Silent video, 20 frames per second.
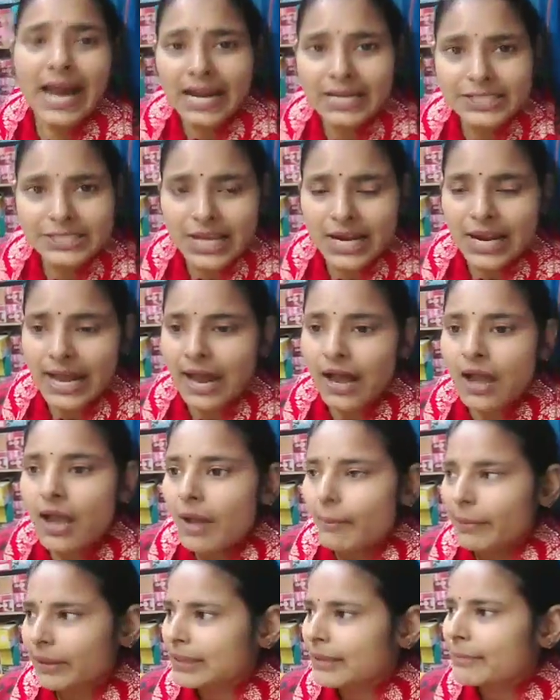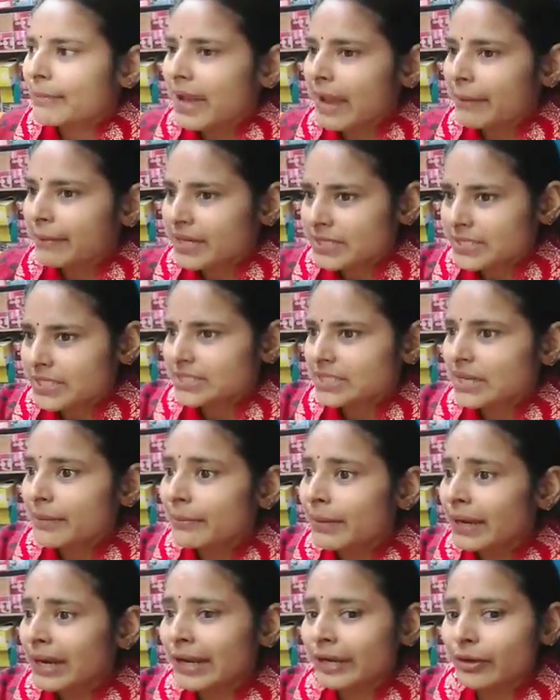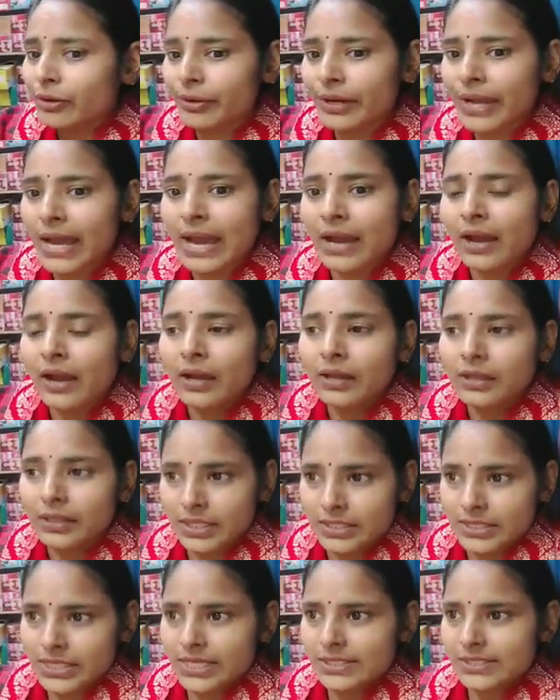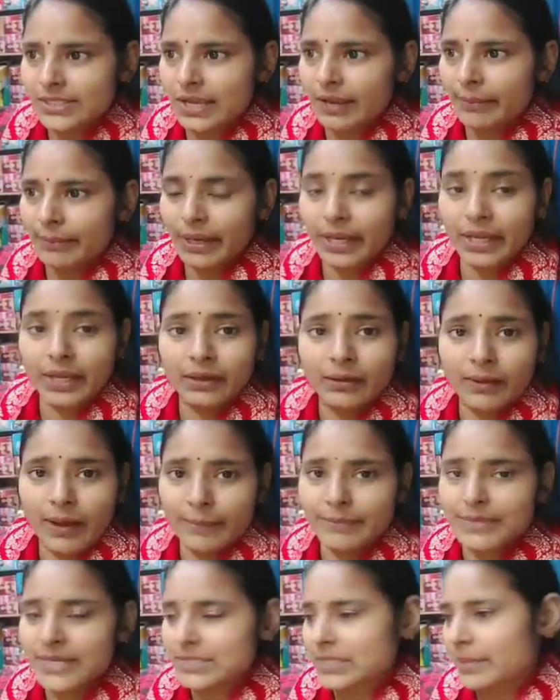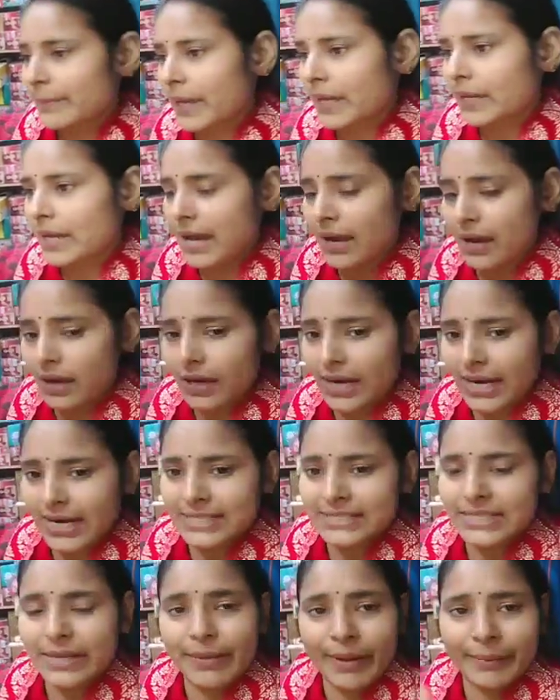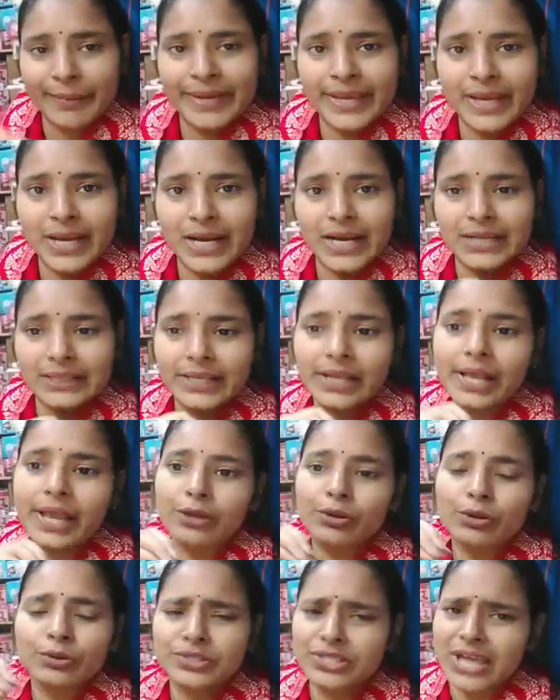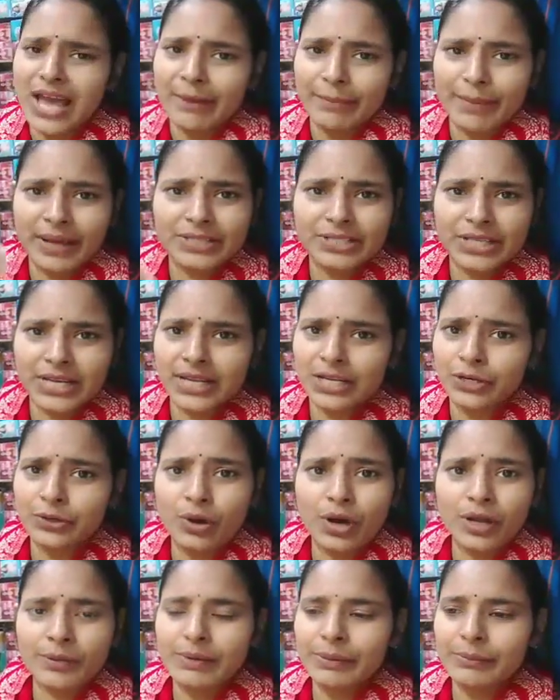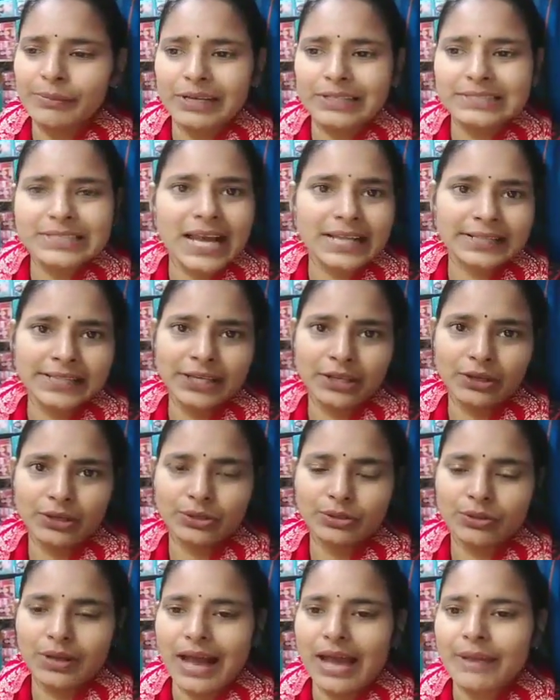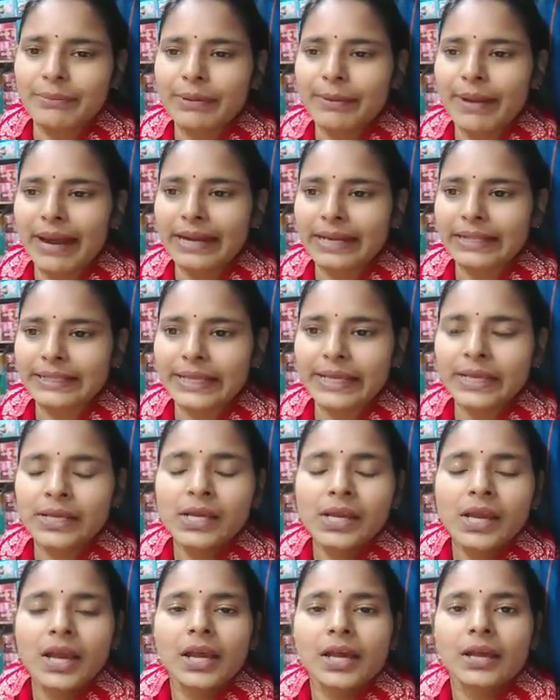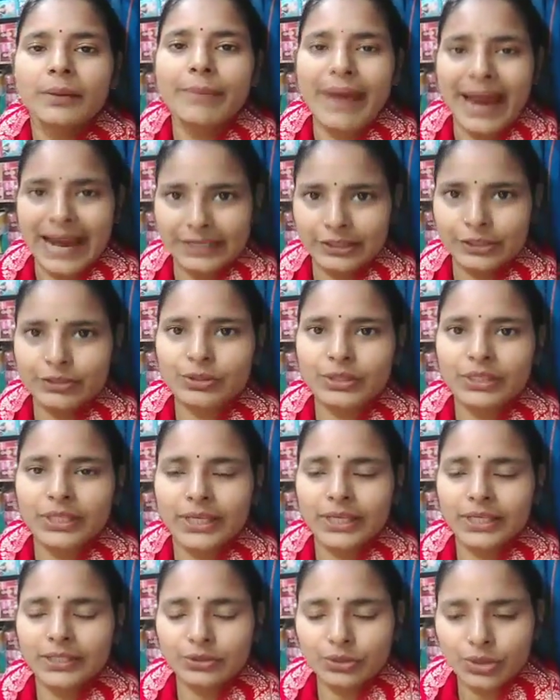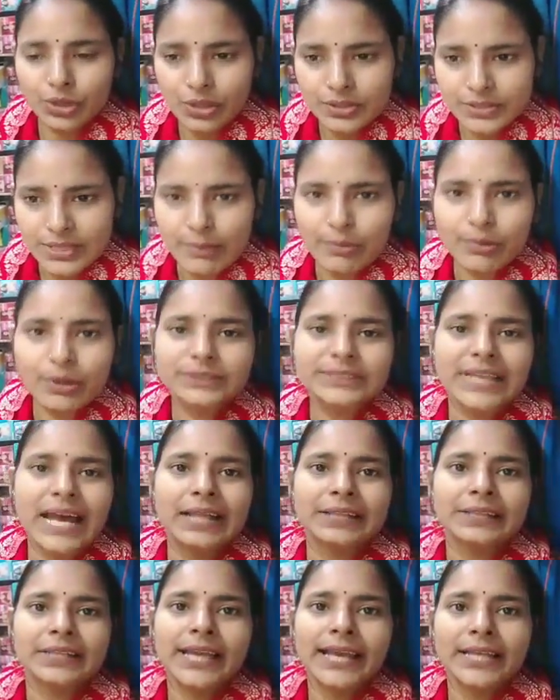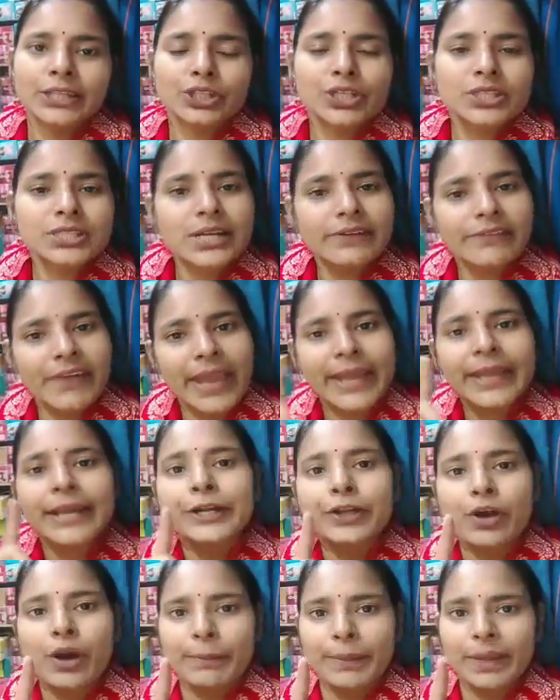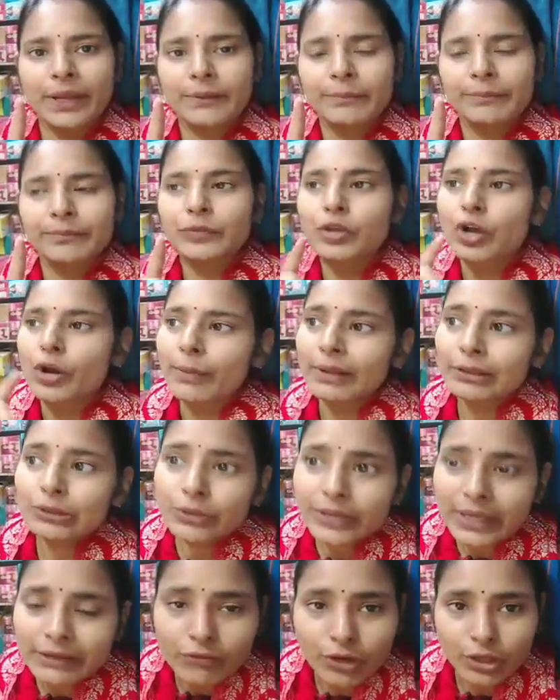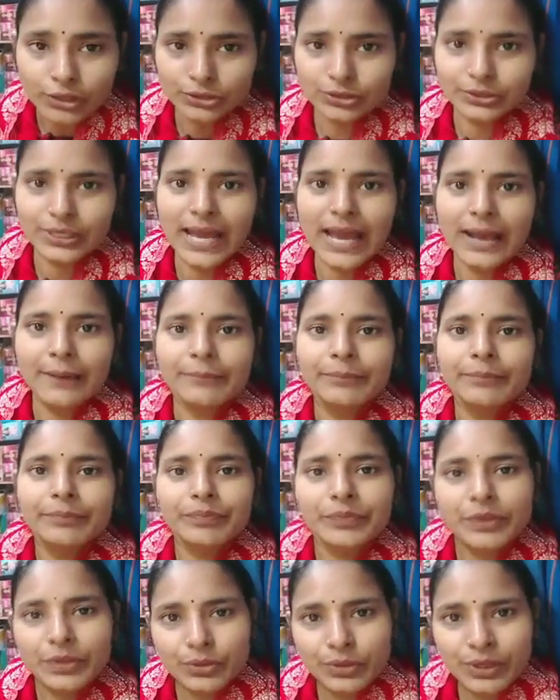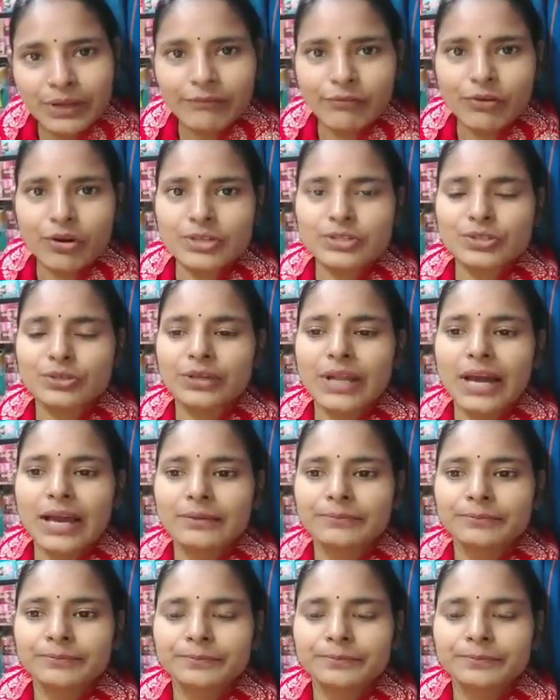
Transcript: हर जगह मतलब मैं आप किसी से मिल रही हूँ ना किसी से भी अब जैसे मैं घर से मम्मी के घर तक गई हूँ चार पांच जने नॉन में मिल जाते हैं क्योंकि दुकान पे बैठे थे बैठती थी तो सब लोग जानते हैं तो सिर्फ एक ही टॉपिक कोमल तूने वो सुना तूने वो सुना